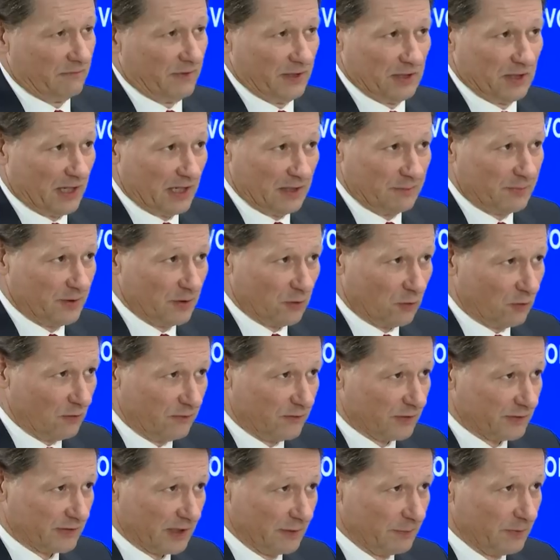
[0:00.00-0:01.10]
Wenn ein IPO
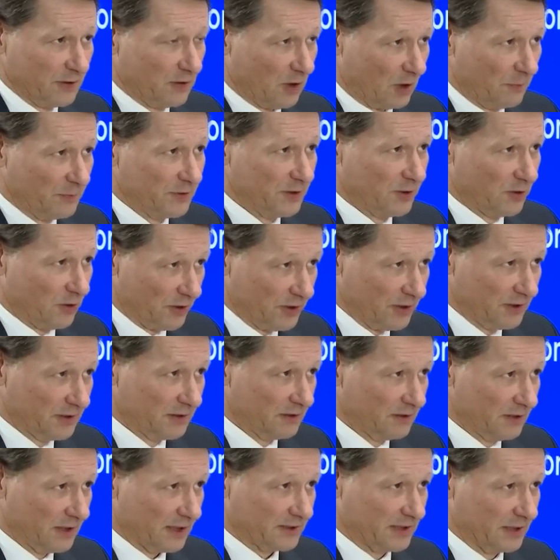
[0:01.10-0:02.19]
von Ripple kommen
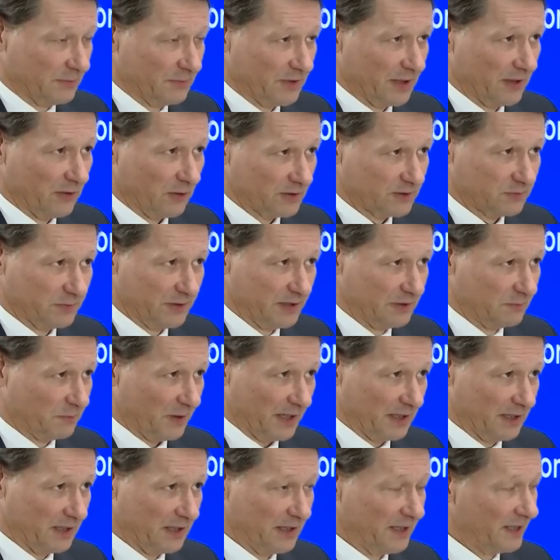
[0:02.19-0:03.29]
könnte, nachdem der Law Suite
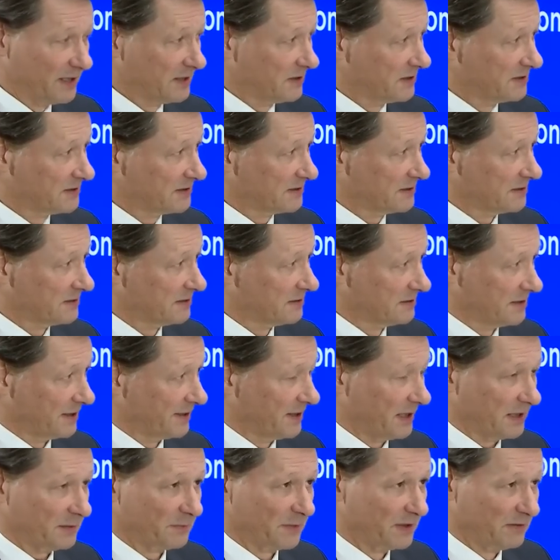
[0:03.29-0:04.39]
beigelegt ist,
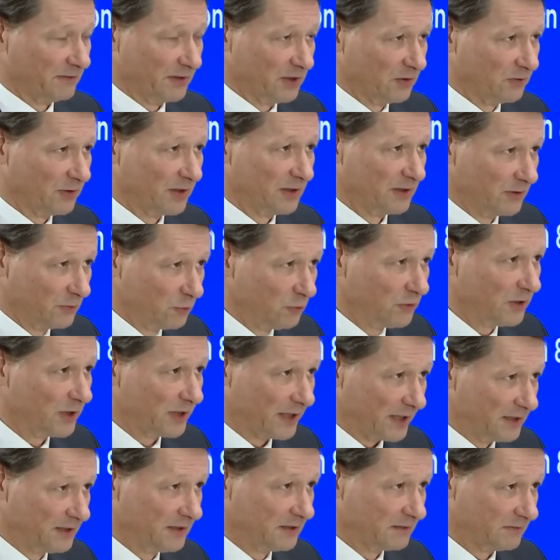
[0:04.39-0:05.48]
dann hat man eventuell genug
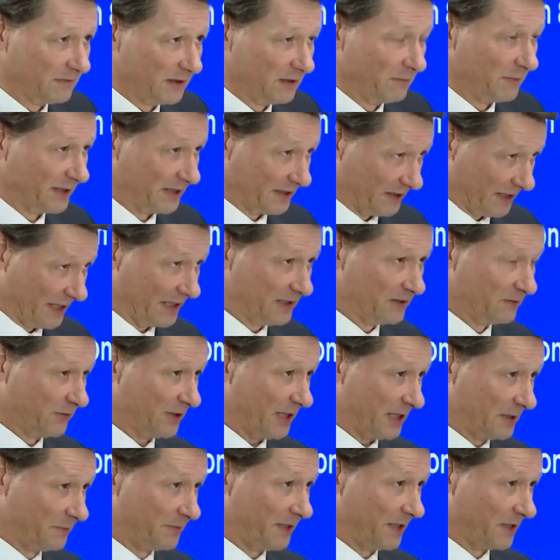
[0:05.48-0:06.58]
Geld, weil mhm. man redet von
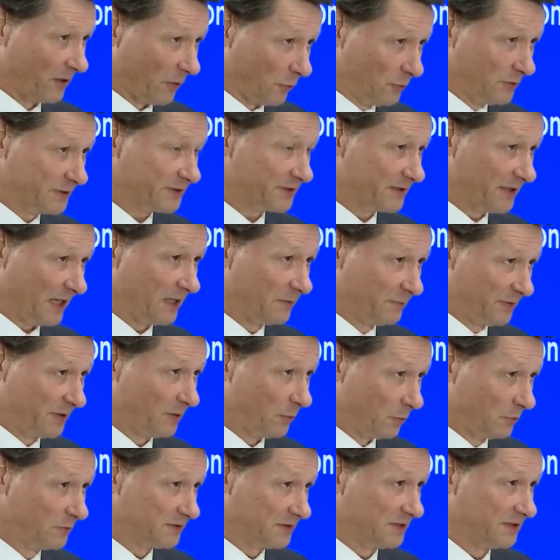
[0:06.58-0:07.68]
einem der größten
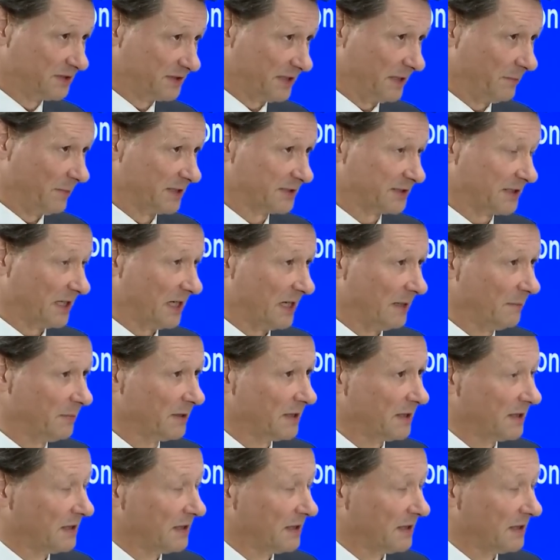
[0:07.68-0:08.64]
IPOs, die es jemals gab,